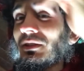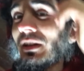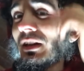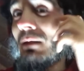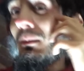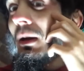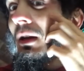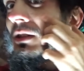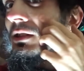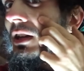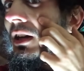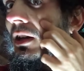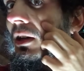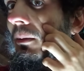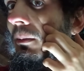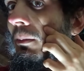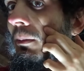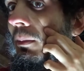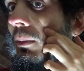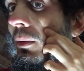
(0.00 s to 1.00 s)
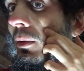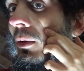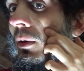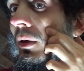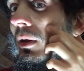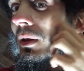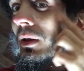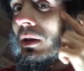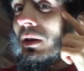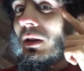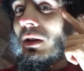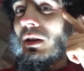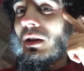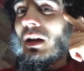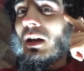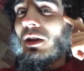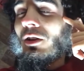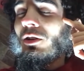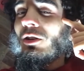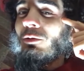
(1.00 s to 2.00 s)
me saqué el maquillaje porque...
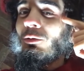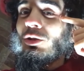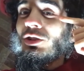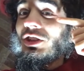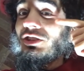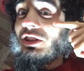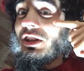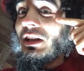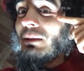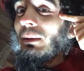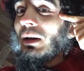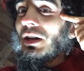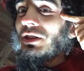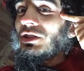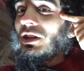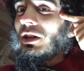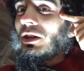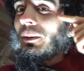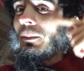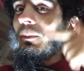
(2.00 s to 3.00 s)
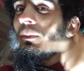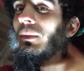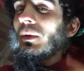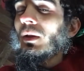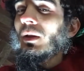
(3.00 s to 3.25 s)
Ah, no, tenía el maquillaje.